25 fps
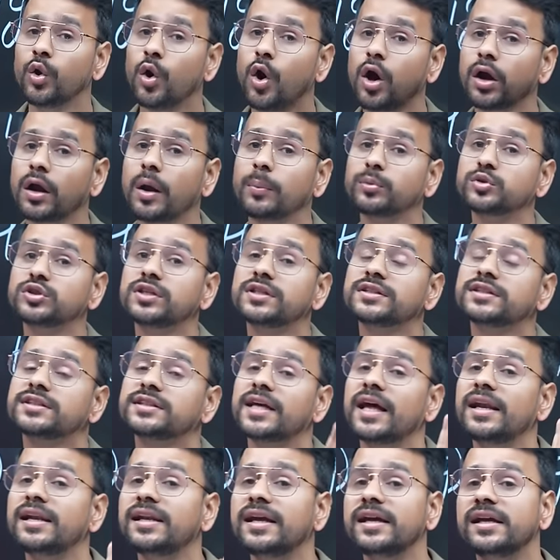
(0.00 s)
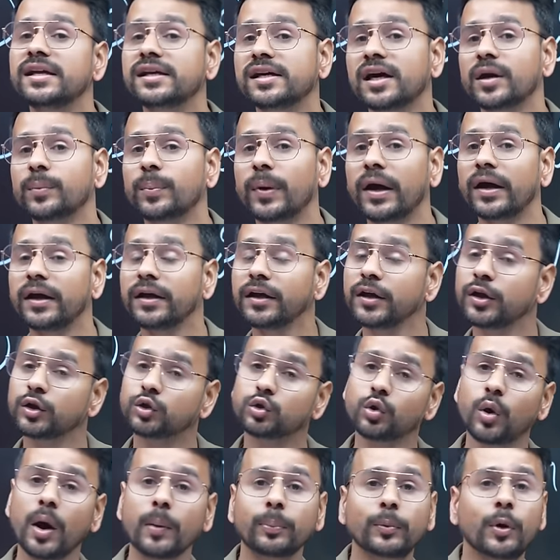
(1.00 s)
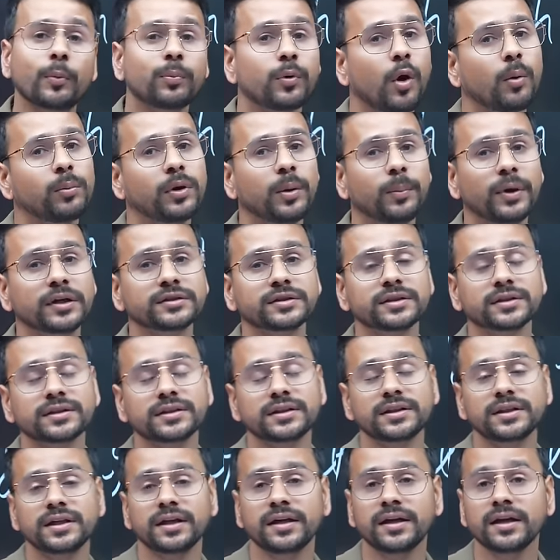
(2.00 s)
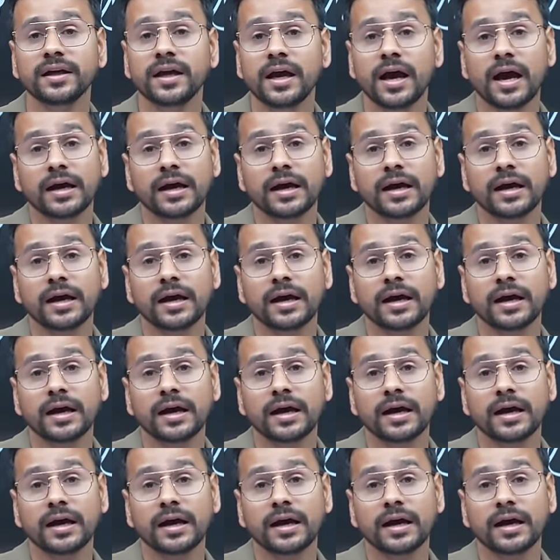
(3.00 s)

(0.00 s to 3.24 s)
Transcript: और आप उसे सेल नहीं कर पाए तो आपको प्रॉब्लम आ सकती है